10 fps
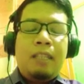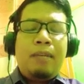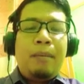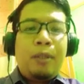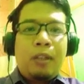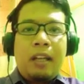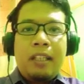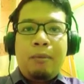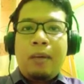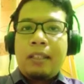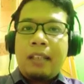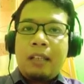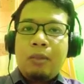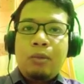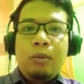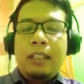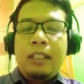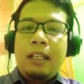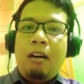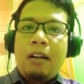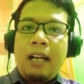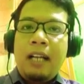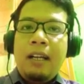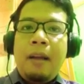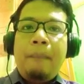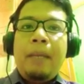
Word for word: sepeda motor hanya muat satu dua tiga orang